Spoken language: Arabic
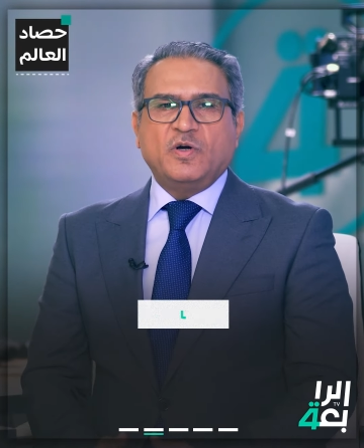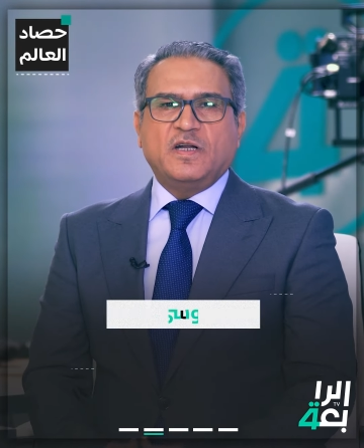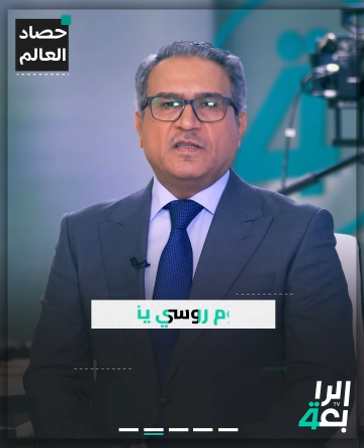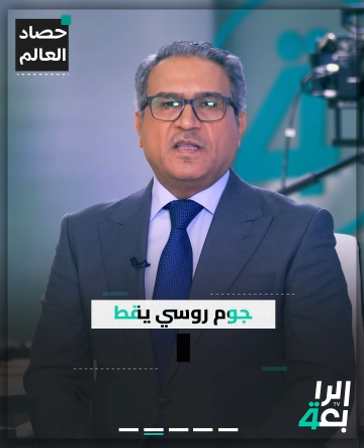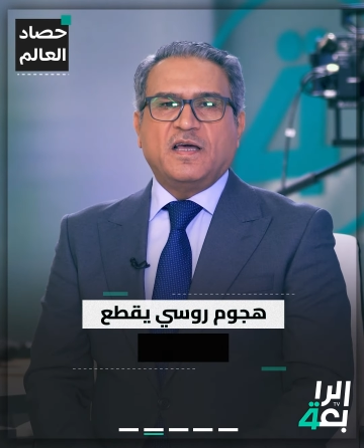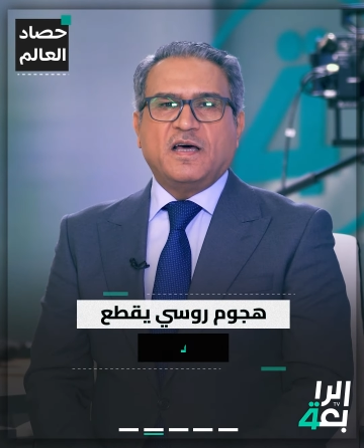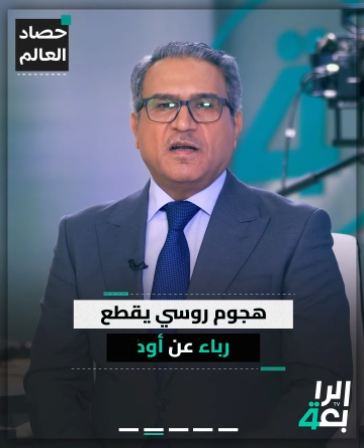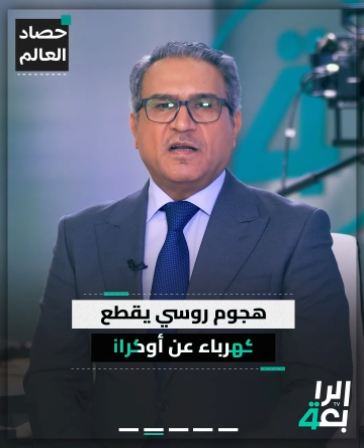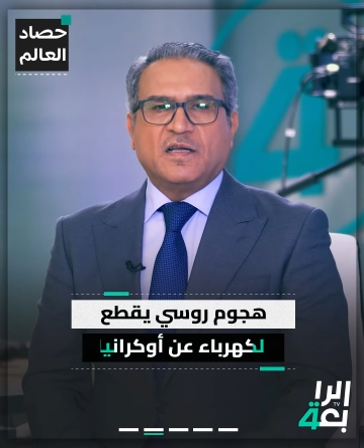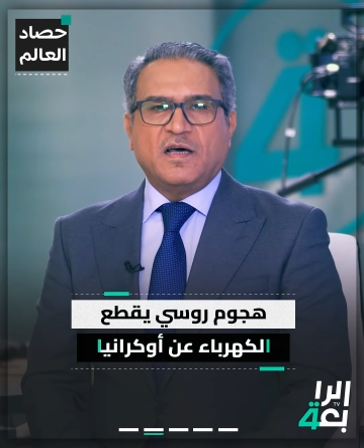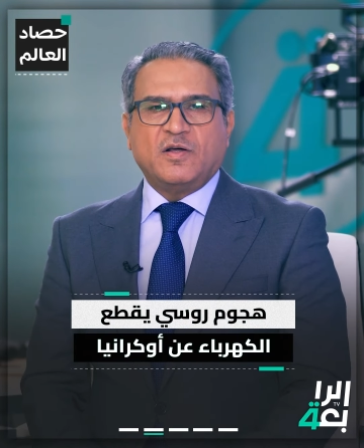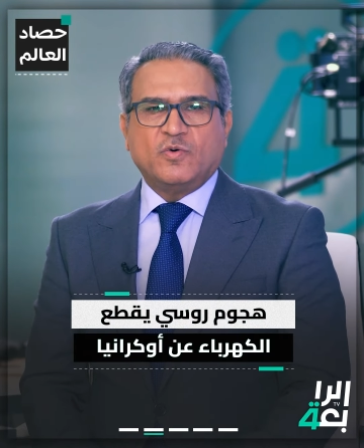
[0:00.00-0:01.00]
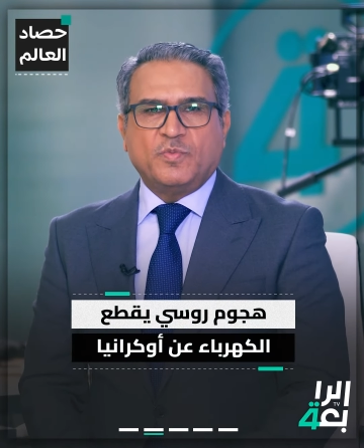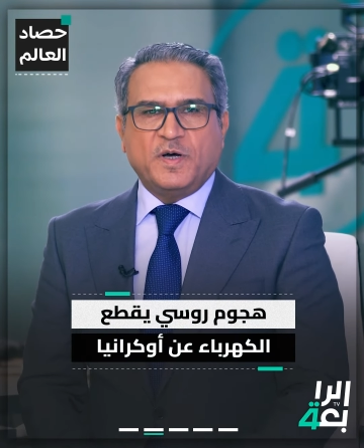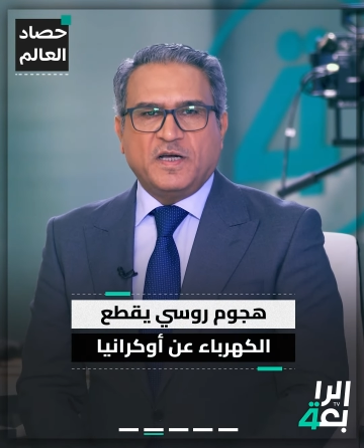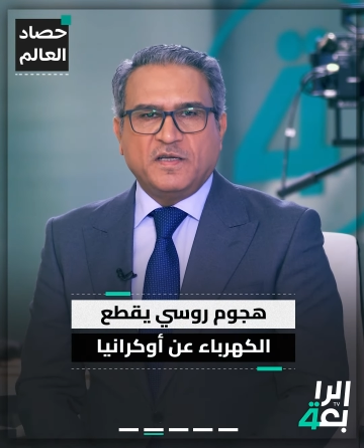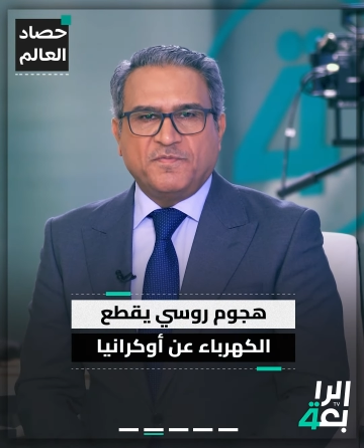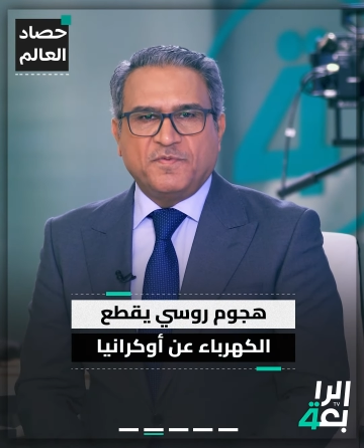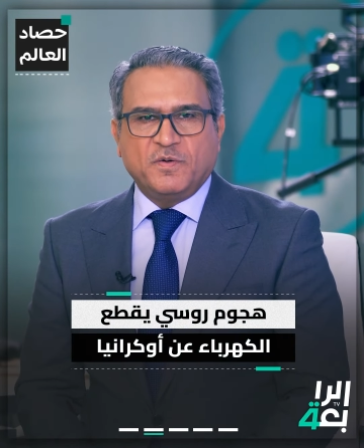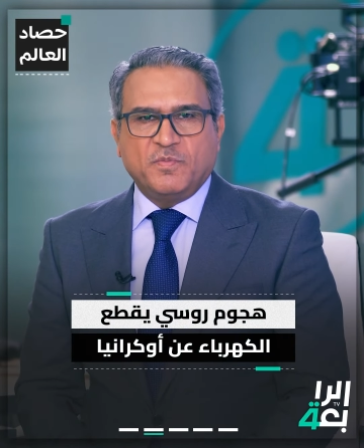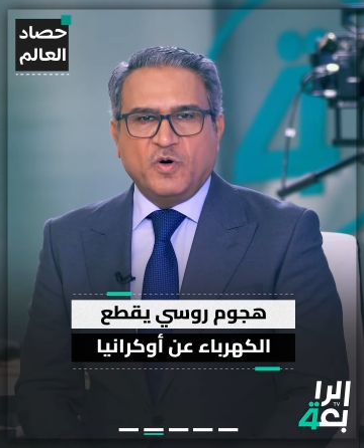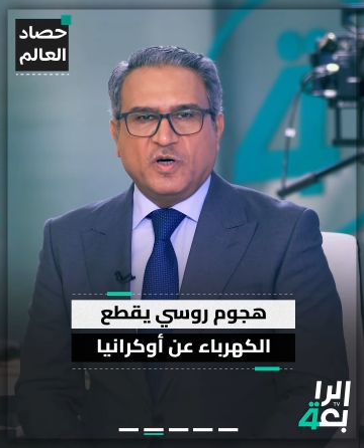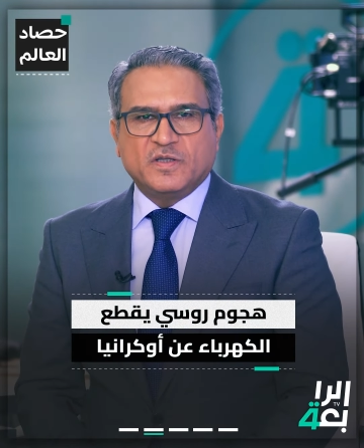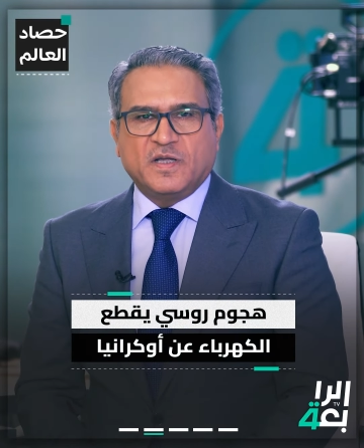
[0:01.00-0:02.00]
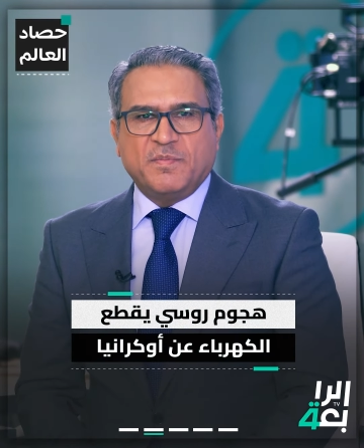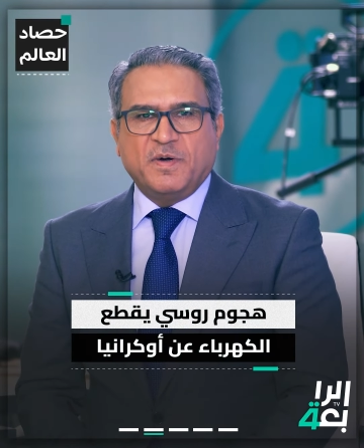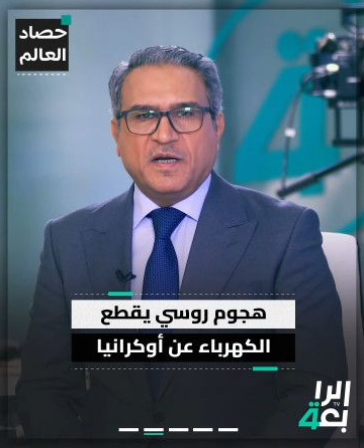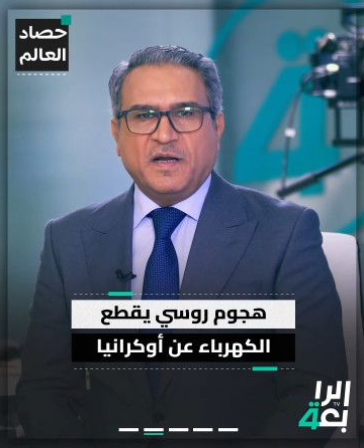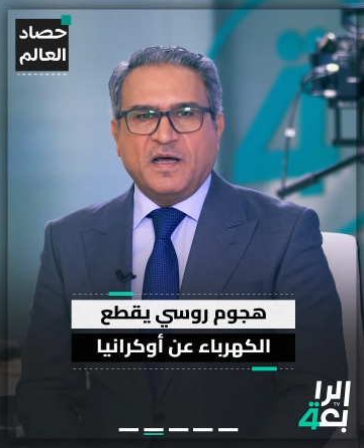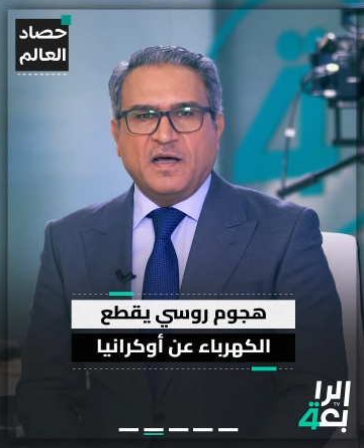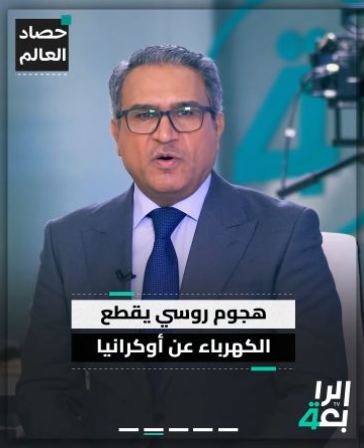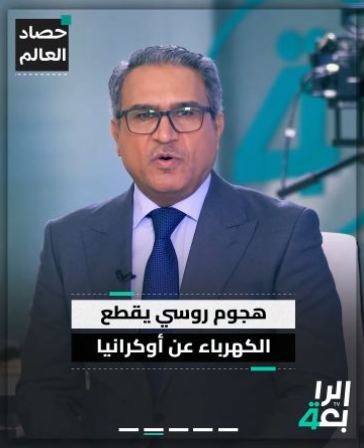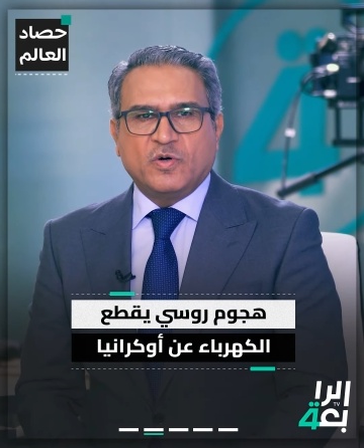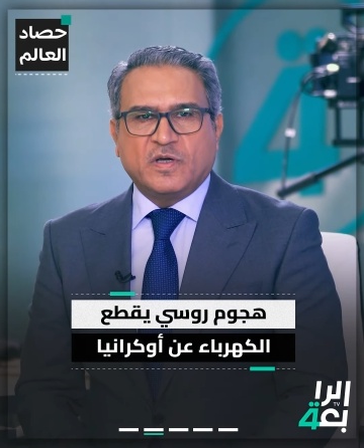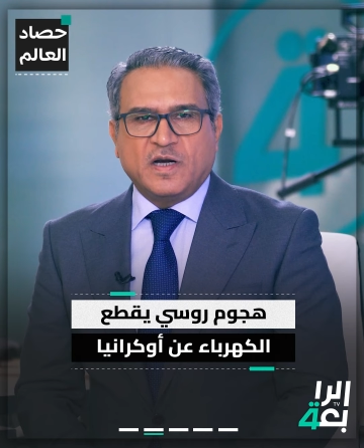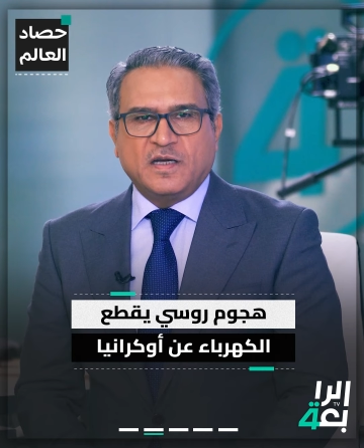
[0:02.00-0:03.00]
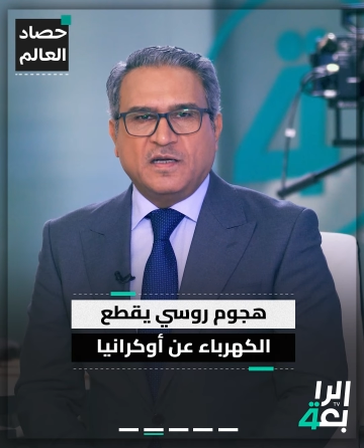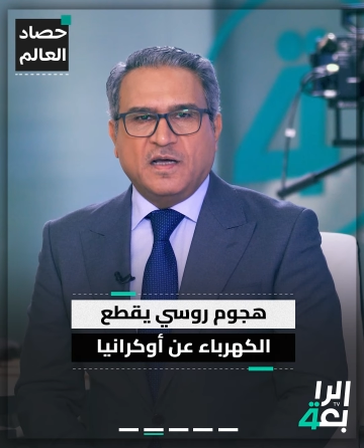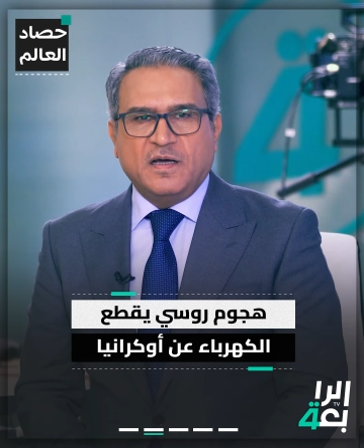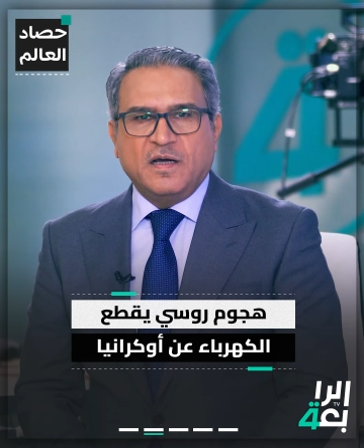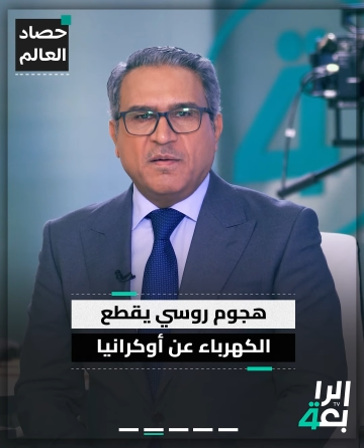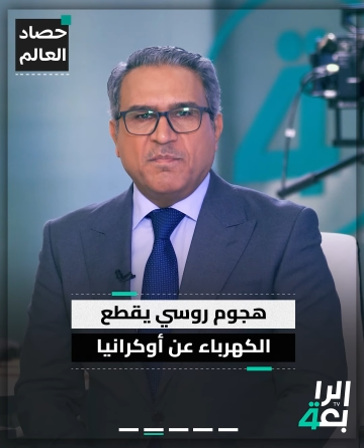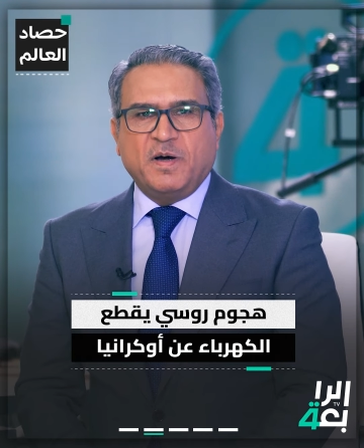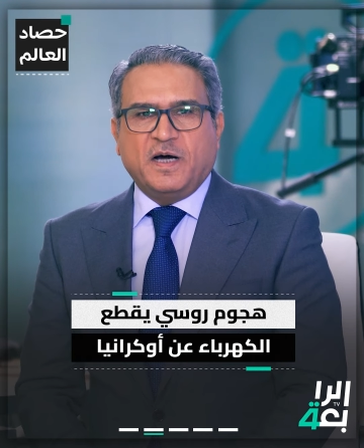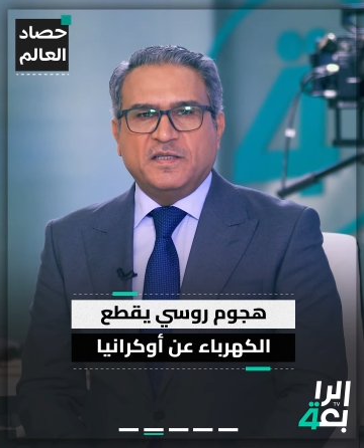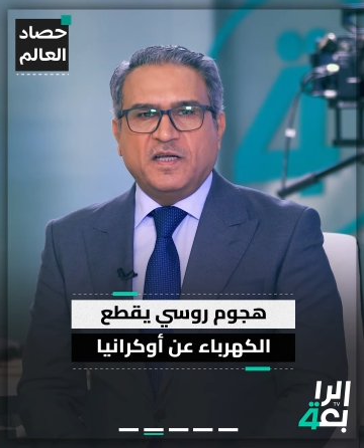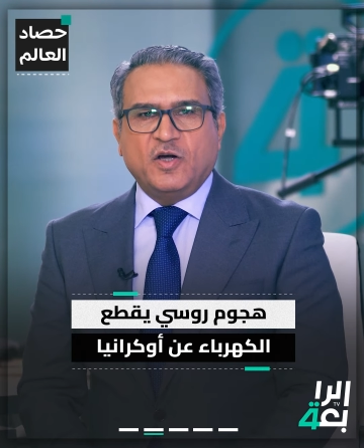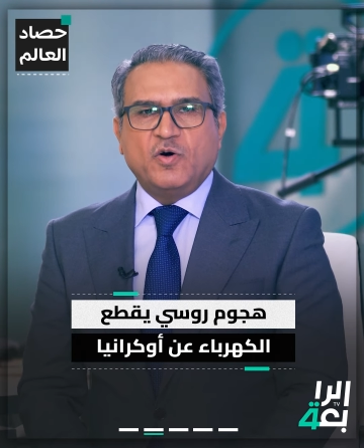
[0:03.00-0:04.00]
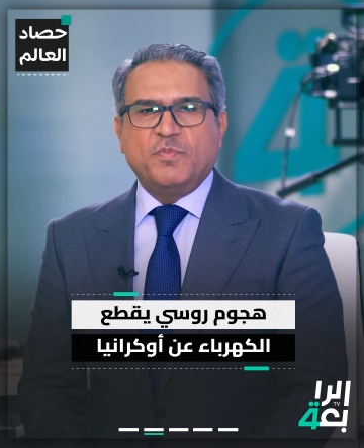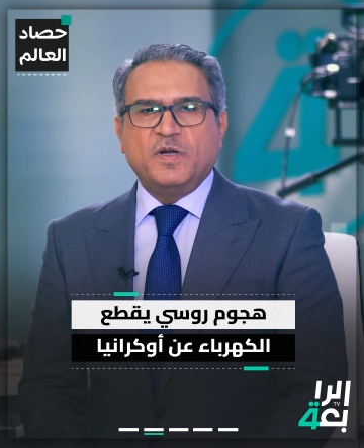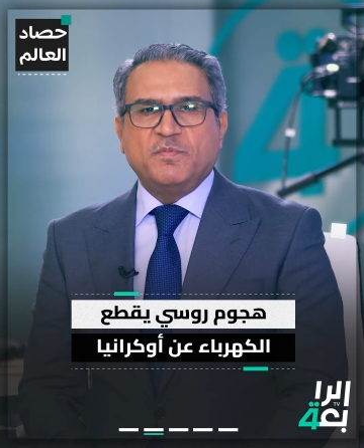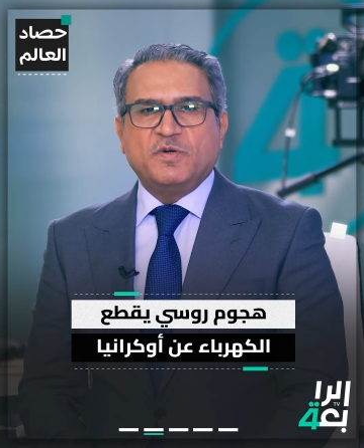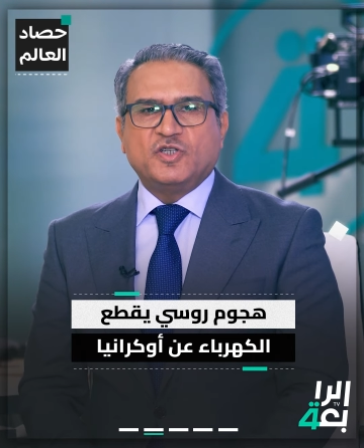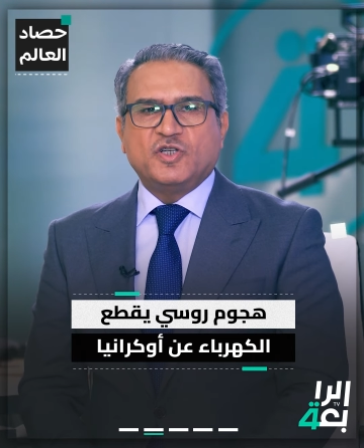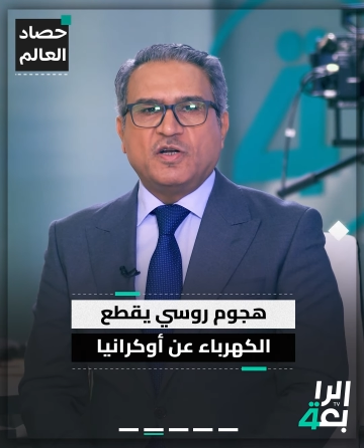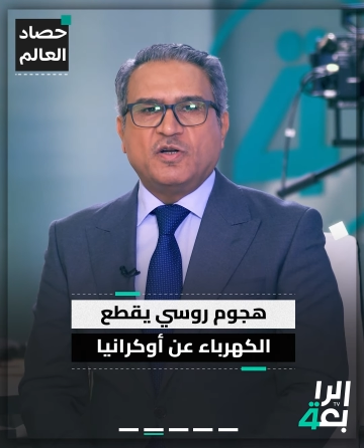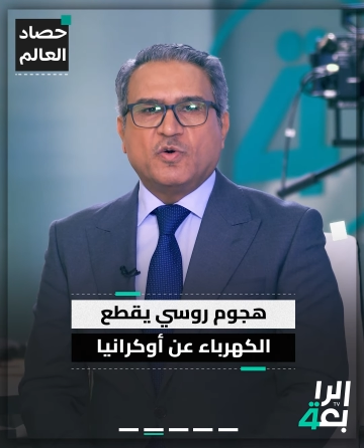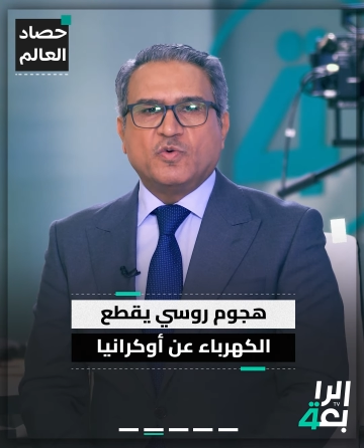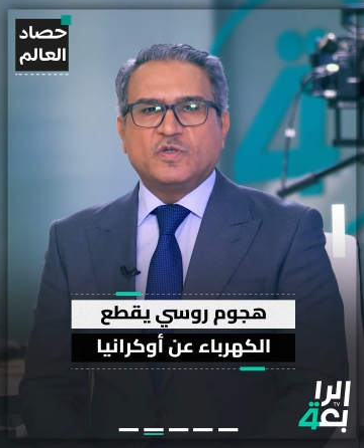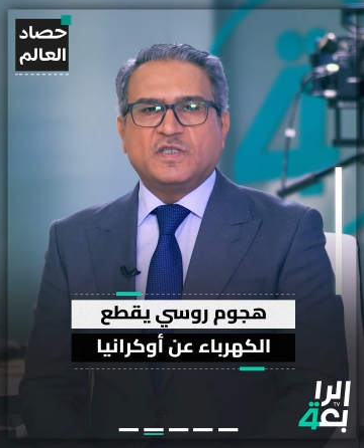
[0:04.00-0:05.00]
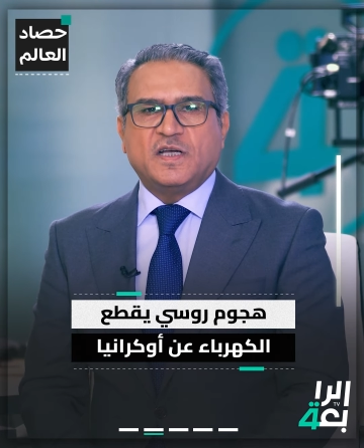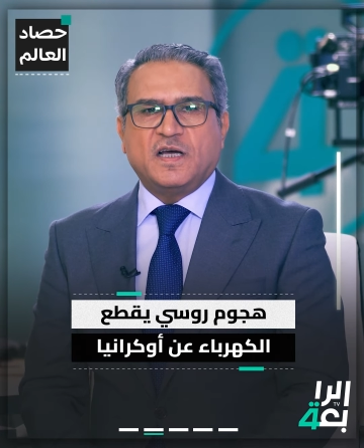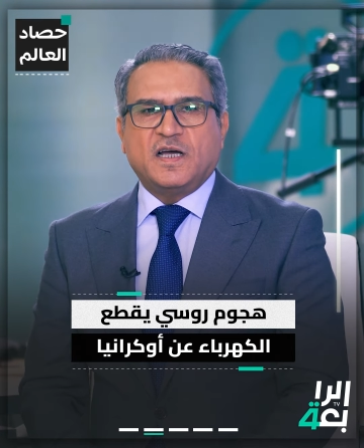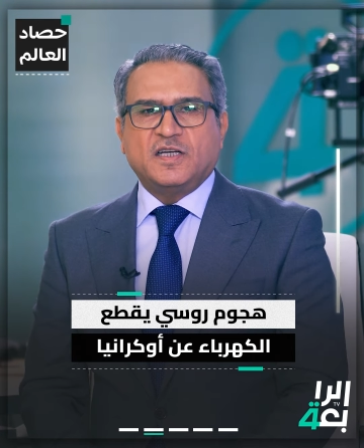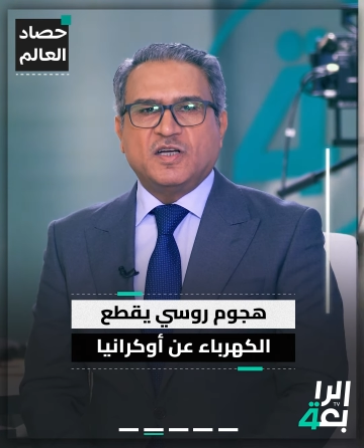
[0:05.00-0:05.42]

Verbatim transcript: للتيار الكهربائي في معظم أنحاء أوكرانيا بعد يوم من شن روسيا